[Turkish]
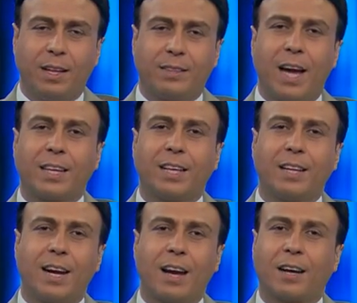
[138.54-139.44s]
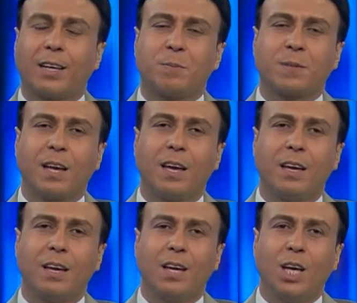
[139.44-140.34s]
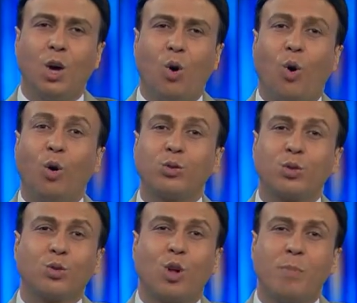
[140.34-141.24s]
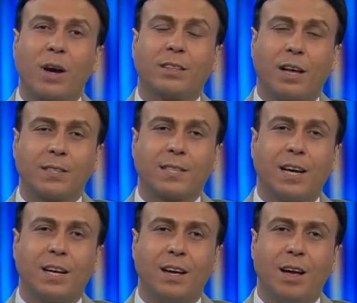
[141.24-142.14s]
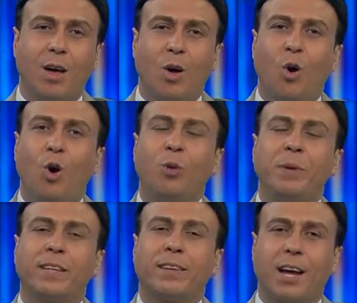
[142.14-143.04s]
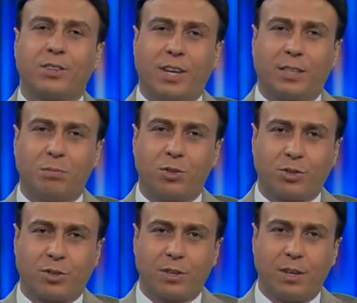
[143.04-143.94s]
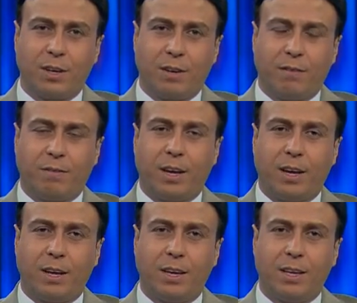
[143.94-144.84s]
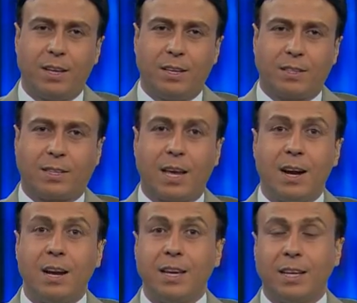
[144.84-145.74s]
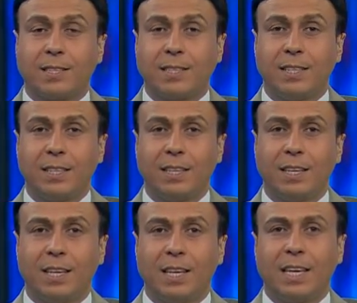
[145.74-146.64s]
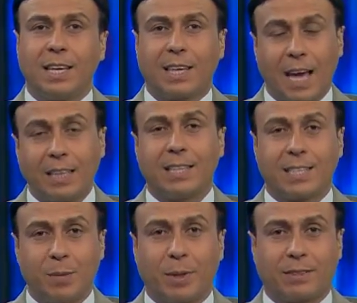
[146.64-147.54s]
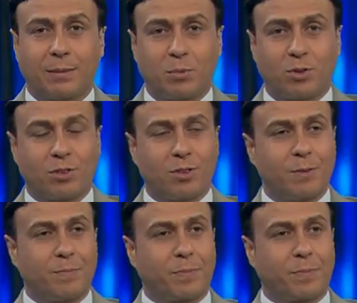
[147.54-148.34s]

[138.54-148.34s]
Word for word: Terk edilen akrepse onsuz olmaktansa ölmeyi tercih etmiş ve zehirli iğnesini kendisine batırmış.''